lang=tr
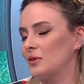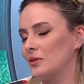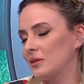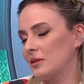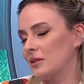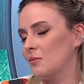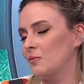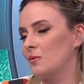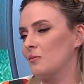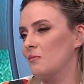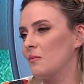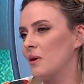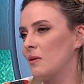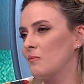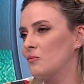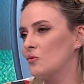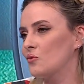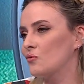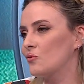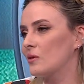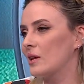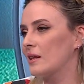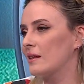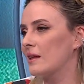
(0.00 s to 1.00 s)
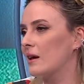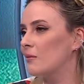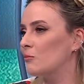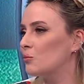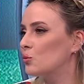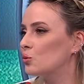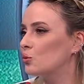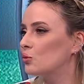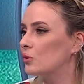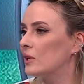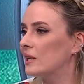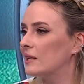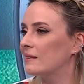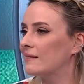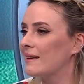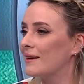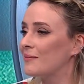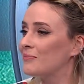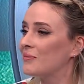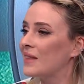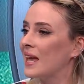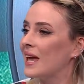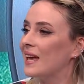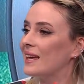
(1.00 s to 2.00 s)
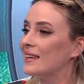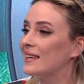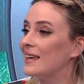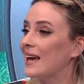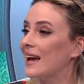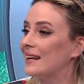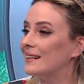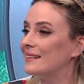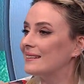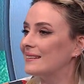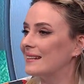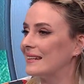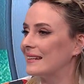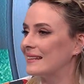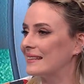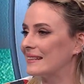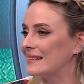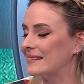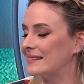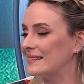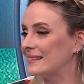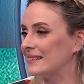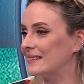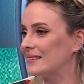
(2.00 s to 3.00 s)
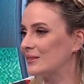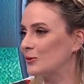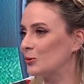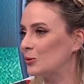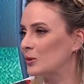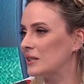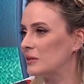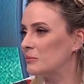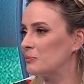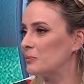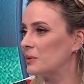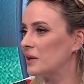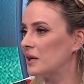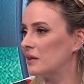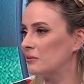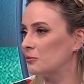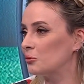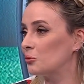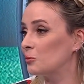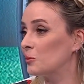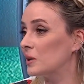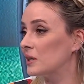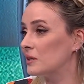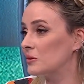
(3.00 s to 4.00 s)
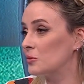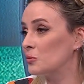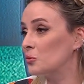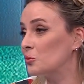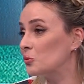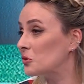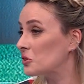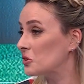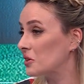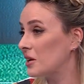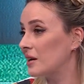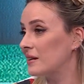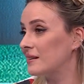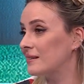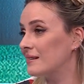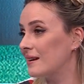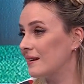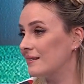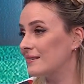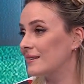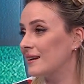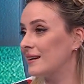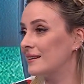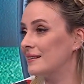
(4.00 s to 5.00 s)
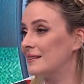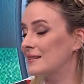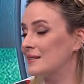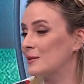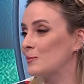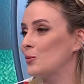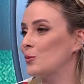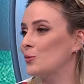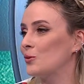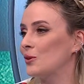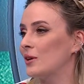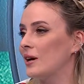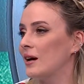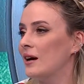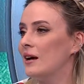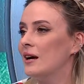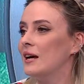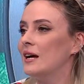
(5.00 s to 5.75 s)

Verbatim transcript: tabii memnun eden, mutlu eden yerli teknik direktörlerin performansı. Nuri Şahin Antalya Spor'la